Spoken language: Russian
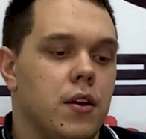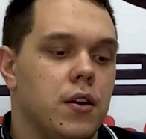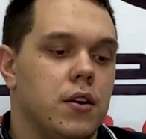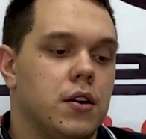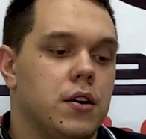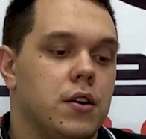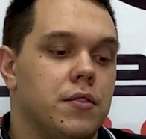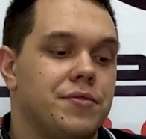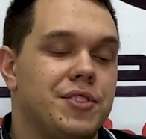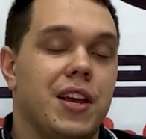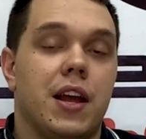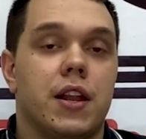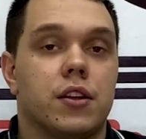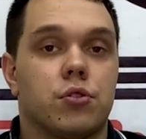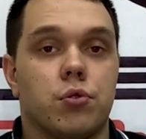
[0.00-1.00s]
а, вся
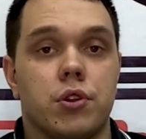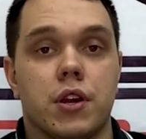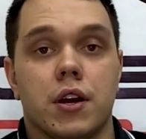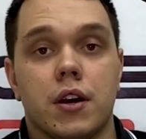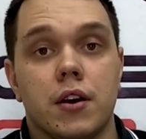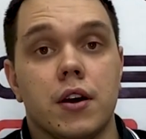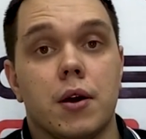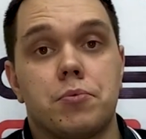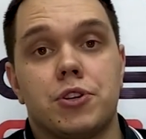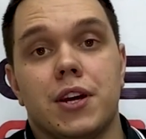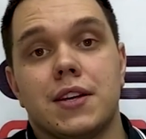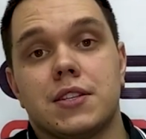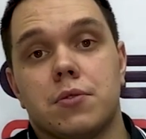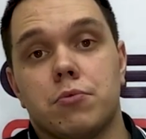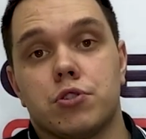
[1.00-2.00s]
электроника
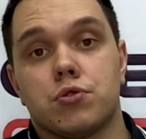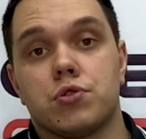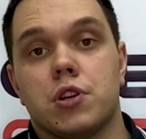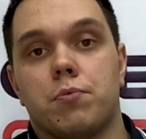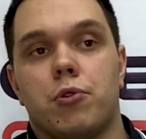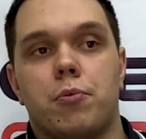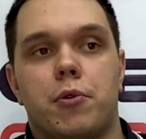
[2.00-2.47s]
общается между собой